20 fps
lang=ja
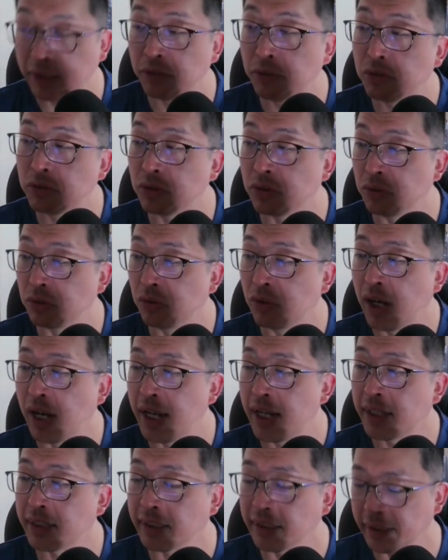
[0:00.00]
ローソンの方が
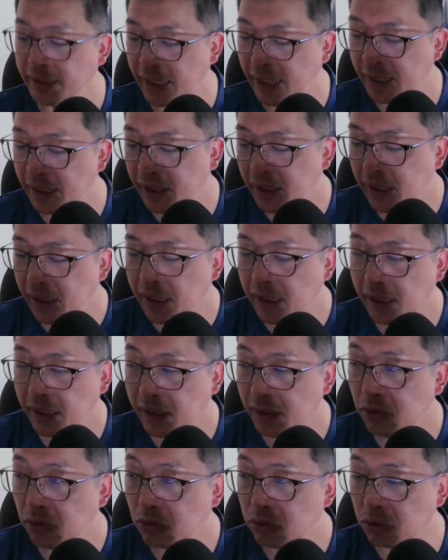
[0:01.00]
早かったんで、
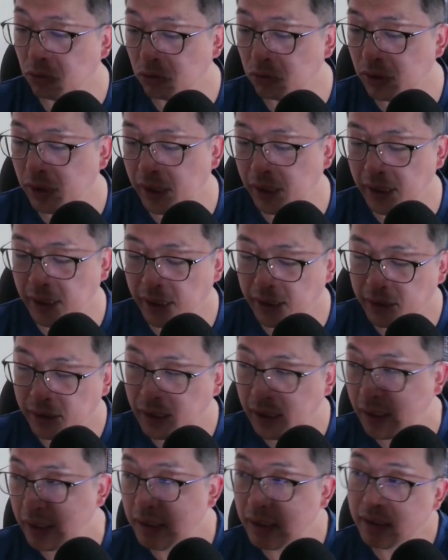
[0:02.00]
えー、ローソンからやっ
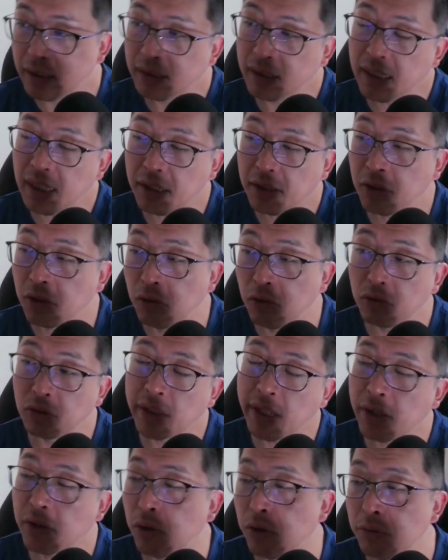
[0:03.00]
ていって、大
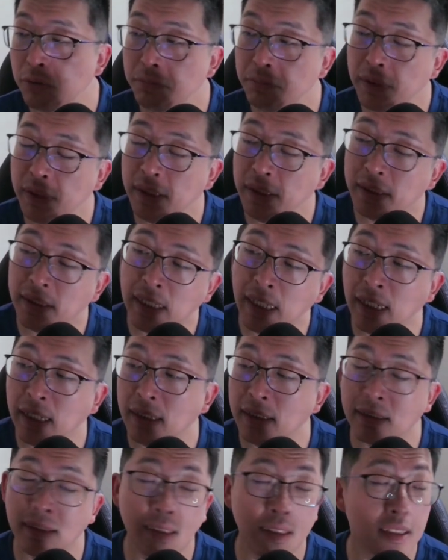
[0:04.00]
手
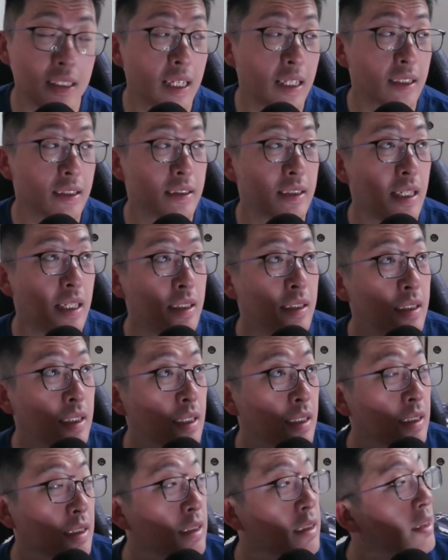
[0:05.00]
コンビニチェーン店さん
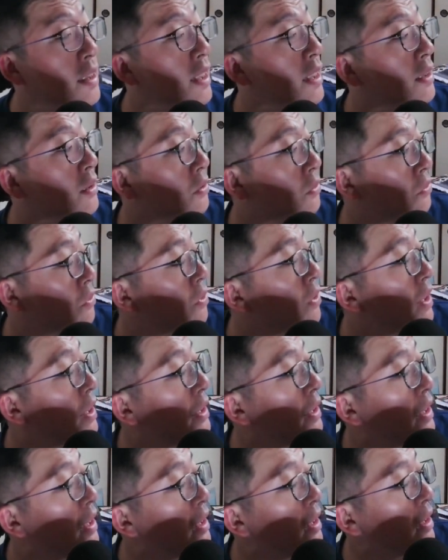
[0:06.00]
やって、その
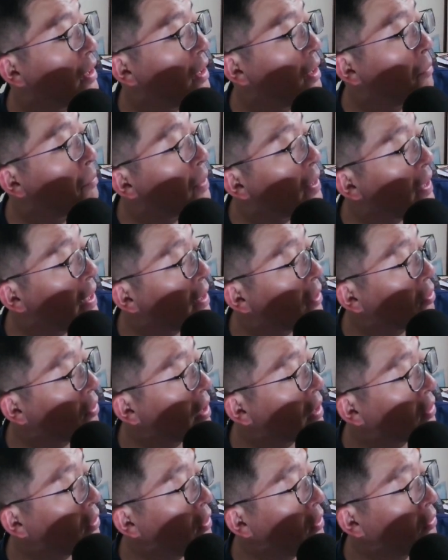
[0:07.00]
間に、今ね、と
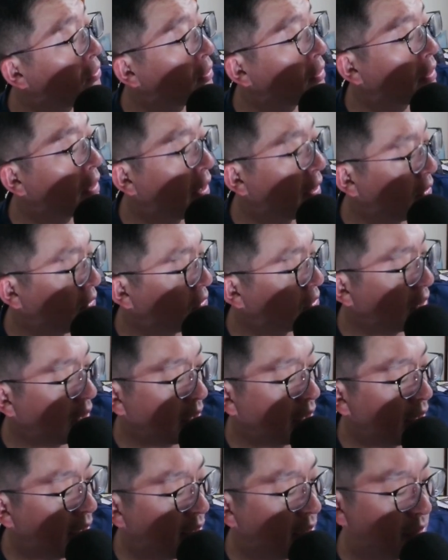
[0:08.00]
りあえずイオンさんとか
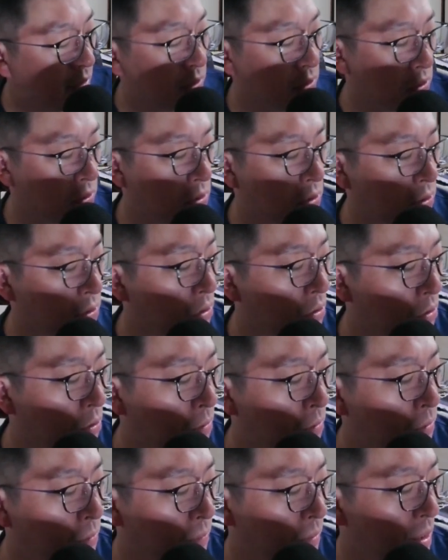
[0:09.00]
がちょろちょろと
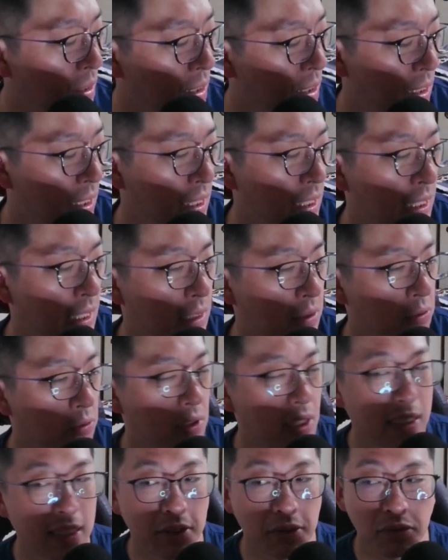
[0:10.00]
こん、えーと、と
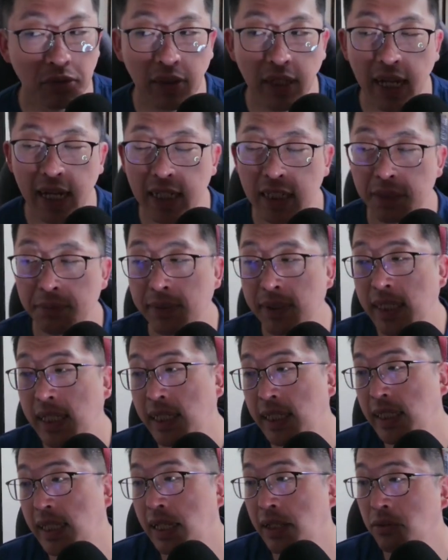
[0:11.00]
片付で始めて
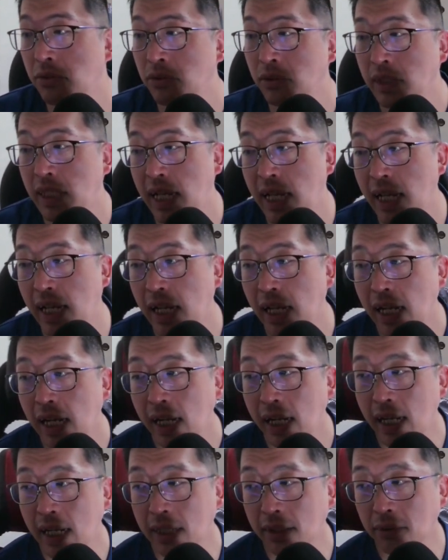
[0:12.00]
きてるんで、
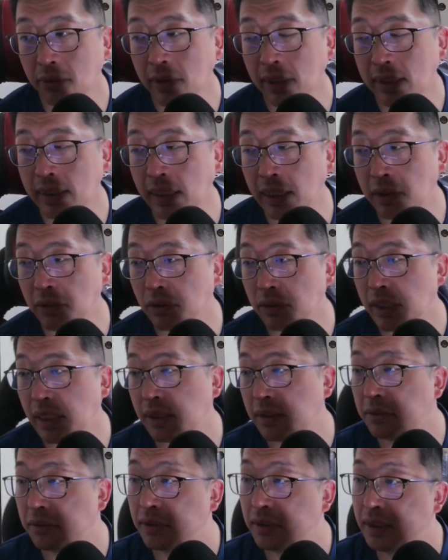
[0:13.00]
えその辺りを
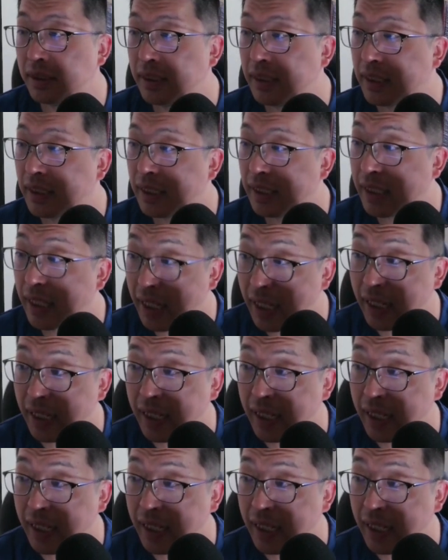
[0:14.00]
チェックしながら、